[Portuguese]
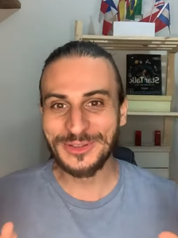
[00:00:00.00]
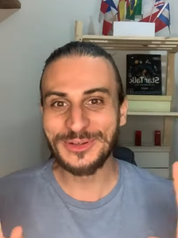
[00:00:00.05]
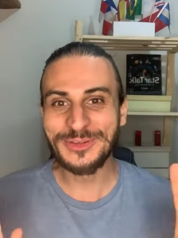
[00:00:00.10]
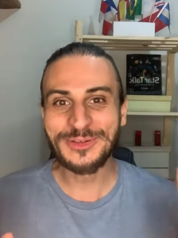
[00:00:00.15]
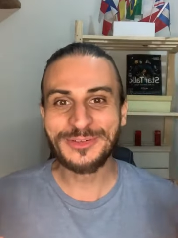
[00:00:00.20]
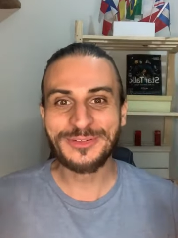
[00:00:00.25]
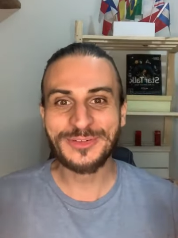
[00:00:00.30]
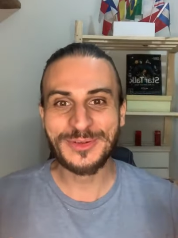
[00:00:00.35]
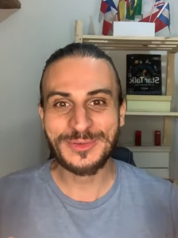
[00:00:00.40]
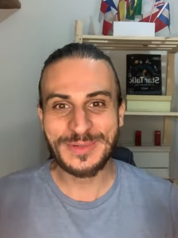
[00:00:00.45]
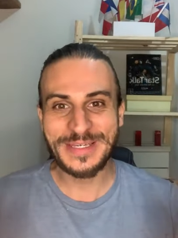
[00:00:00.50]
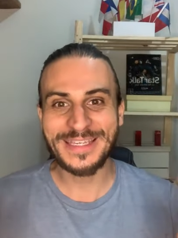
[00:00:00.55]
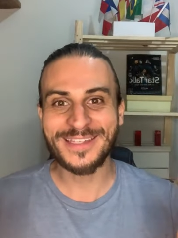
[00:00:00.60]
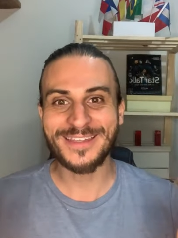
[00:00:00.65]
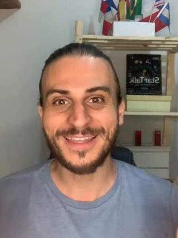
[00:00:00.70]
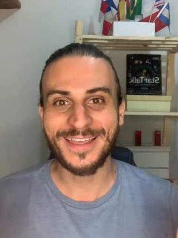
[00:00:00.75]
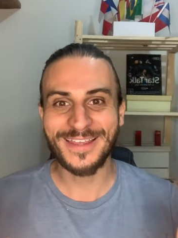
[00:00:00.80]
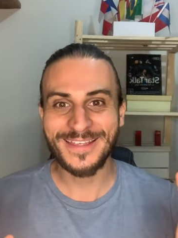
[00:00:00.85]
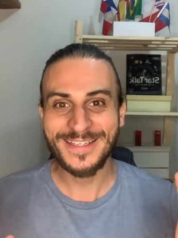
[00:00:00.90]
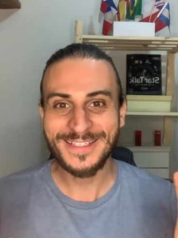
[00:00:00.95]
em todo filme
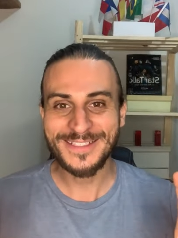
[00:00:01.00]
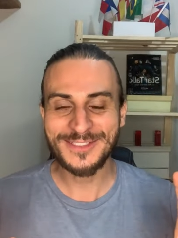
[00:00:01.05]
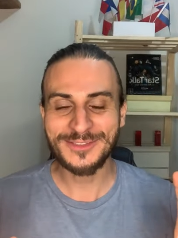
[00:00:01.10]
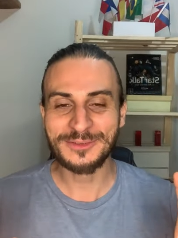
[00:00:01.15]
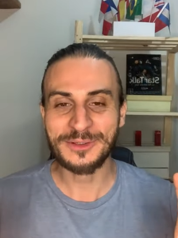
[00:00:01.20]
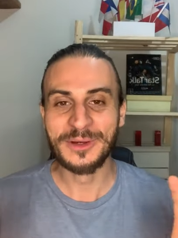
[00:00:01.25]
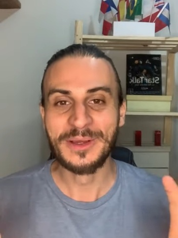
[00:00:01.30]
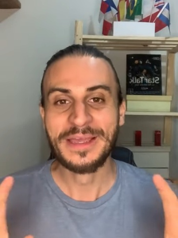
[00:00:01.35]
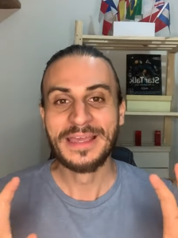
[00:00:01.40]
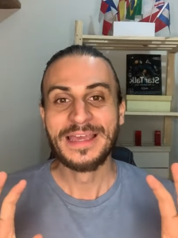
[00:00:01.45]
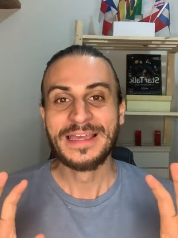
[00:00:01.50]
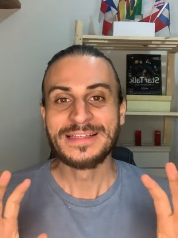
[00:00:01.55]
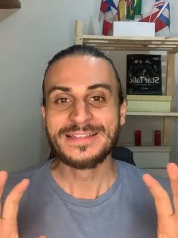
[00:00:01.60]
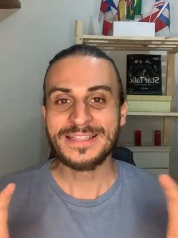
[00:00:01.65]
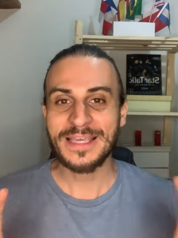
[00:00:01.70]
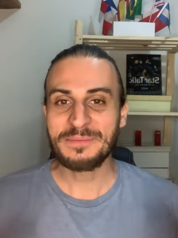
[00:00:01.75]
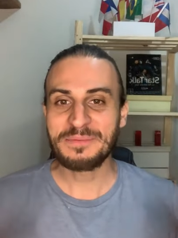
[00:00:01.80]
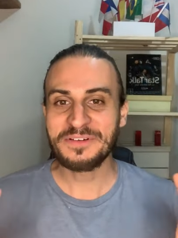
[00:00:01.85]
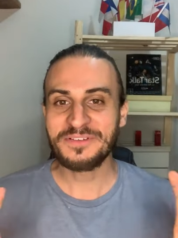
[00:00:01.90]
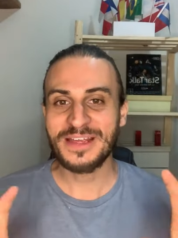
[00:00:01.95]
que tem isso,
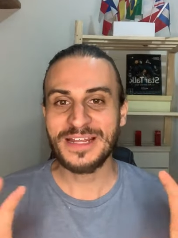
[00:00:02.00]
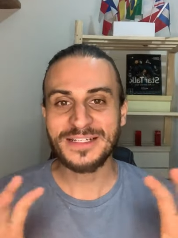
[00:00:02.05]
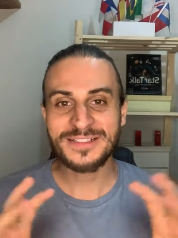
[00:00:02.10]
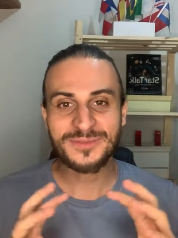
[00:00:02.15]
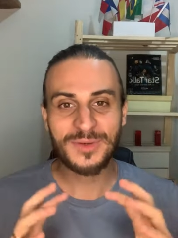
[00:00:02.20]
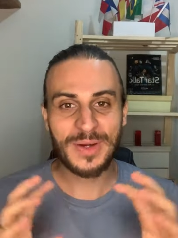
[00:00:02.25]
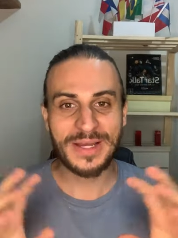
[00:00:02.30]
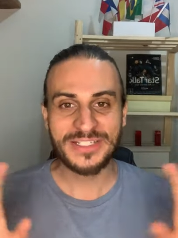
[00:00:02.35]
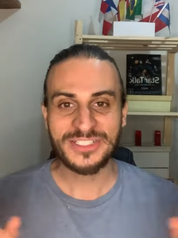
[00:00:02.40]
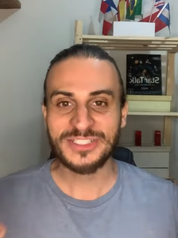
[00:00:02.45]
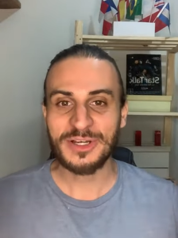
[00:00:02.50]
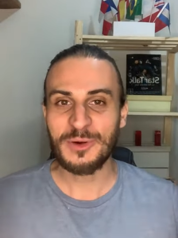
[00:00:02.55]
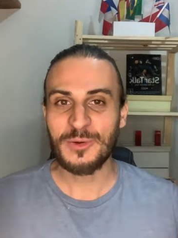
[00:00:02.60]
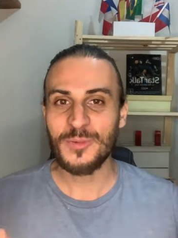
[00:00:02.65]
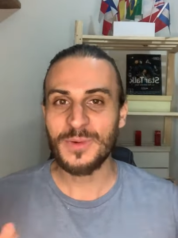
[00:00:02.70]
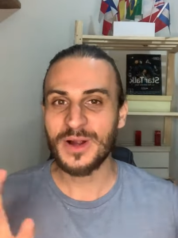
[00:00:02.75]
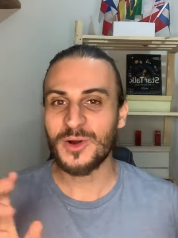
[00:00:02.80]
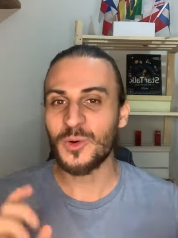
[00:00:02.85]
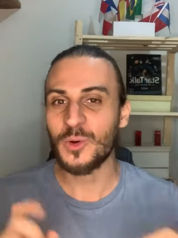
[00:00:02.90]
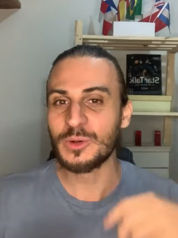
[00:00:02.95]
sempre eles vão achar
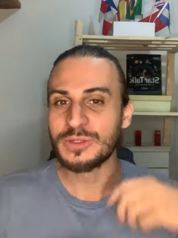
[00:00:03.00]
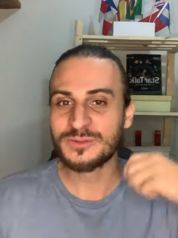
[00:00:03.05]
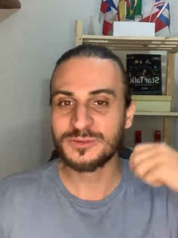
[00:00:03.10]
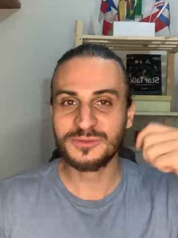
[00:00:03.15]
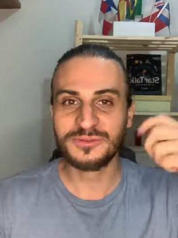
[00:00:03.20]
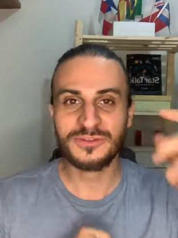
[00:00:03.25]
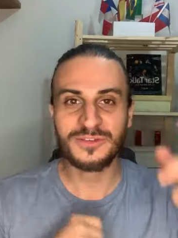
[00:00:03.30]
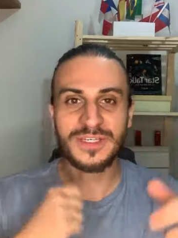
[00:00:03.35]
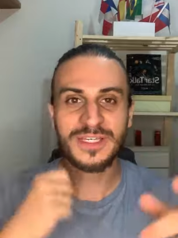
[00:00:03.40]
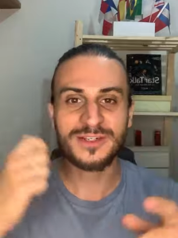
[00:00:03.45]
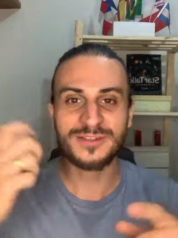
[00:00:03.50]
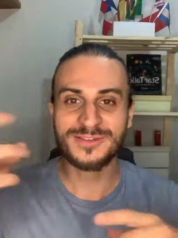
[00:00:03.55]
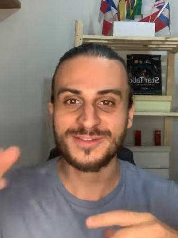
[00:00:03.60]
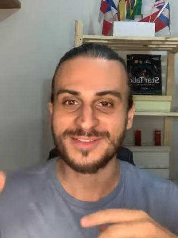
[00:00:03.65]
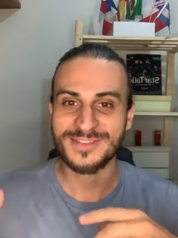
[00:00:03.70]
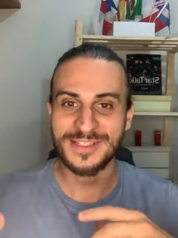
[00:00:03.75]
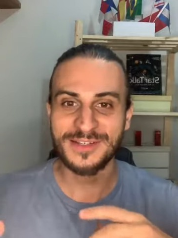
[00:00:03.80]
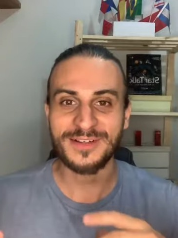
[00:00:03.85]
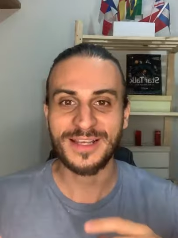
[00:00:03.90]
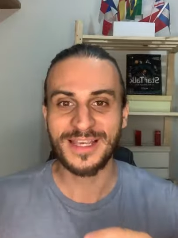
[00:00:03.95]
alguma coisa, um vírus,
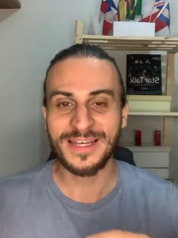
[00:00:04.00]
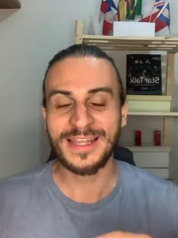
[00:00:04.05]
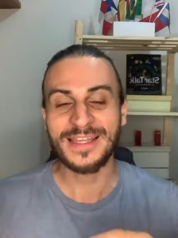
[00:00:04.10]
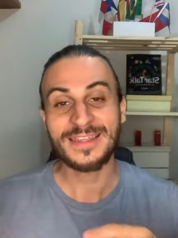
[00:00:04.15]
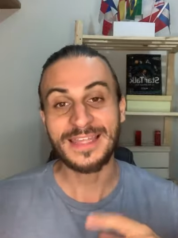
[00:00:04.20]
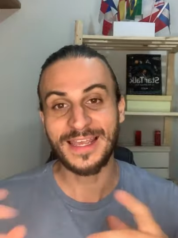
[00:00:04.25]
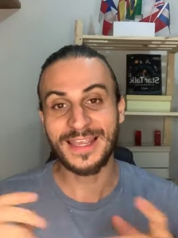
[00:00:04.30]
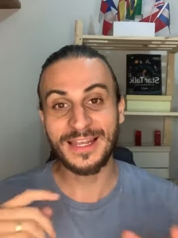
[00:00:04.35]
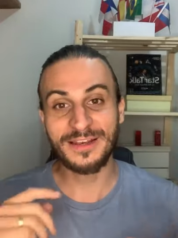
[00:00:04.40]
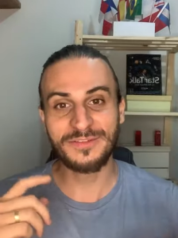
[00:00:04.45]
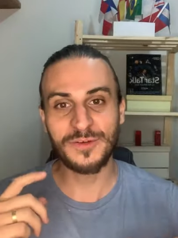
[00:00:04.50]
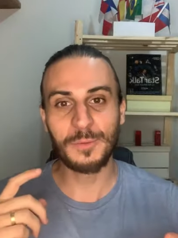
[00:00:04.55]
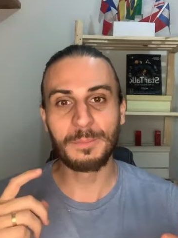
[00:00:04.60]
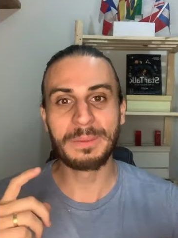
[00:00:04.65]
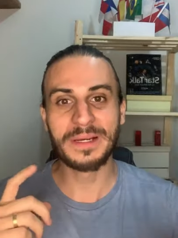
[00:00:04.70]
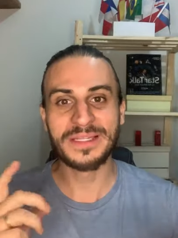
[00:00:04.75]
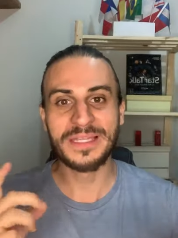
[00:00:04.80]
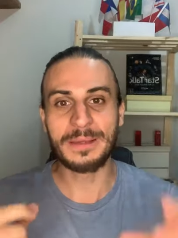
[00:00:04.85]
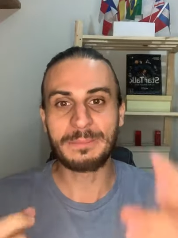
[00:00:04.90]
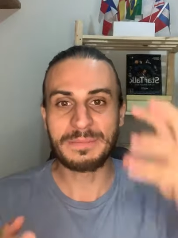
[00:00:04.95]
não sei o que, né? Tem aquele
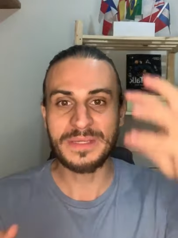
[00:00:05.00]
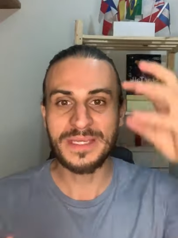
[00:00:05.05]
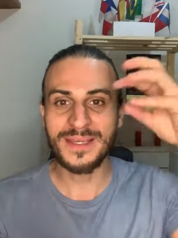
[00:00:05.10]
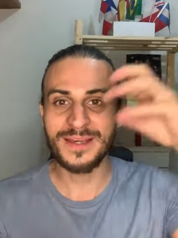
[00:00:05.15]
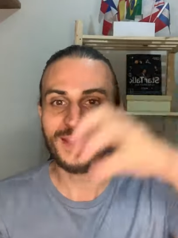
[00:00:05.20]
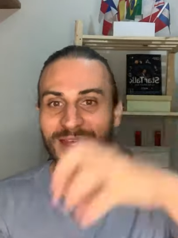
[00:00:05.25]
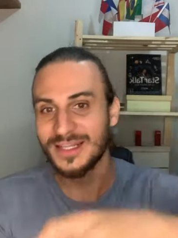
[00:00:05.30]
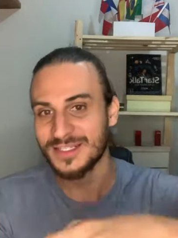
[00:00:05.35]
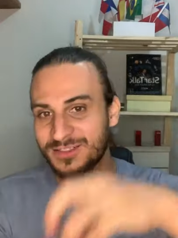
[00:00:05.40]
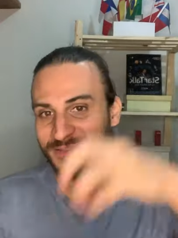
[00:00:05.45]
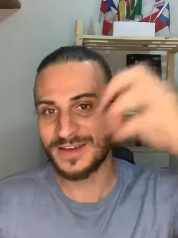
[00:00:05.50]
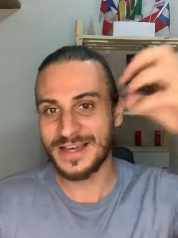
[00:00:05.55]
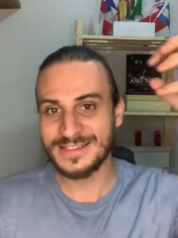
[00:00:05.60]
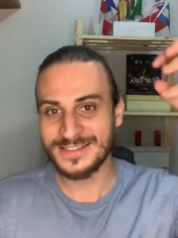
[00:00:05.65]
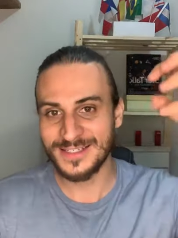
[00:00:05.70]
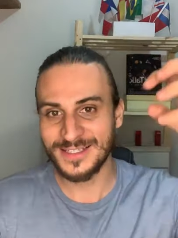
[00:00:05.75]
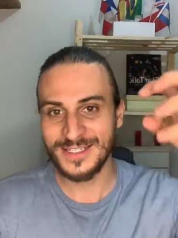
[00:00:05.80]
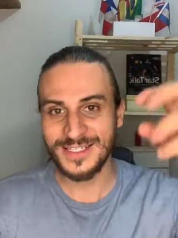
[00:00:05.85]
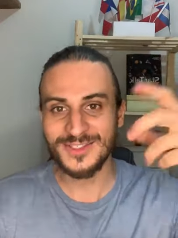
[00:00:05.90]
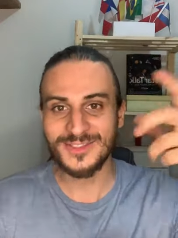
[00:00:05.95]
filme Pandemia que eles
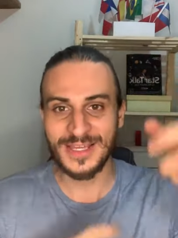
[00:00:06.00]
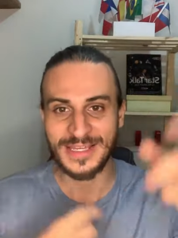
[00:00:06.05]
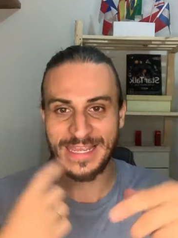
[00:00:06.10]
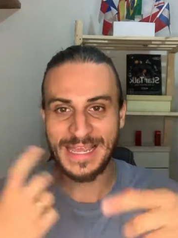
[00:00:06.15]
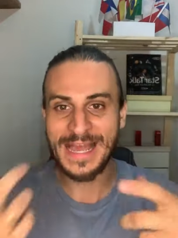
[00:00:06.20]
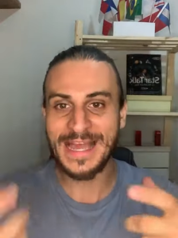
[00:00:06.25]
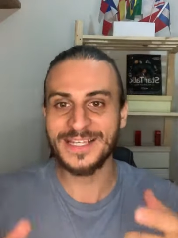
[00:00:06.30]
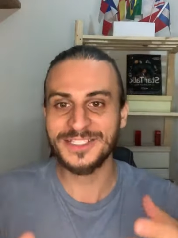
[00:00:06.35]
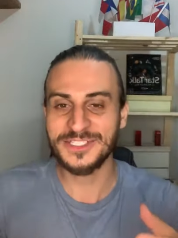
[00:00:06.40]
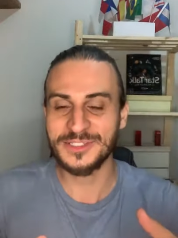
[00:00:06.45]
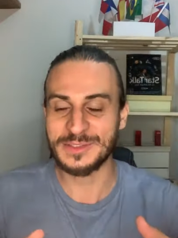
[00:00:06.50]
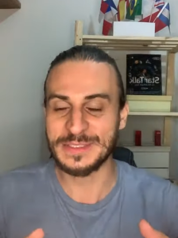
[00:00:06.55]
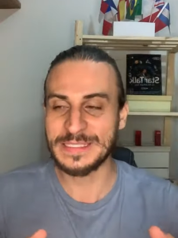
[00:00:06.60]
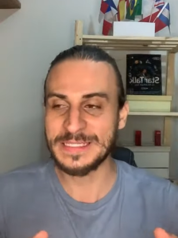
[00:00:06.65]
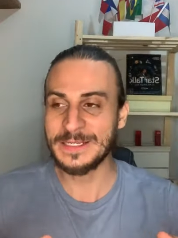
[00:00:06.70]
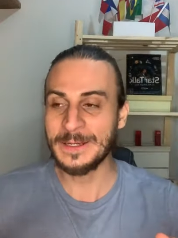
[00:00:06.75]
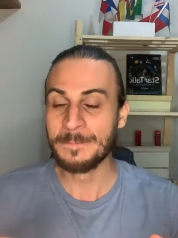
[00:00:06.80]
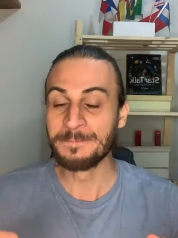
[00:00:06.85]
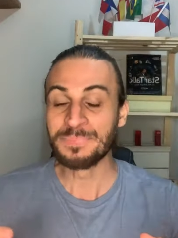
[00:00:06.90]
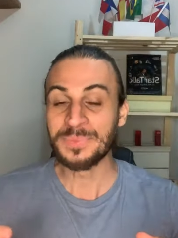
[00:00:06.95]
fazem isso, aí acham
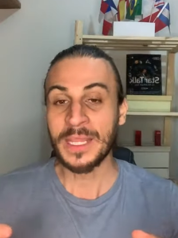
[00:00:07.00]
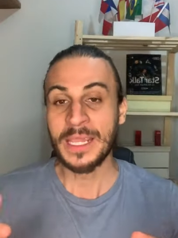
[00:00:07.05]
ali.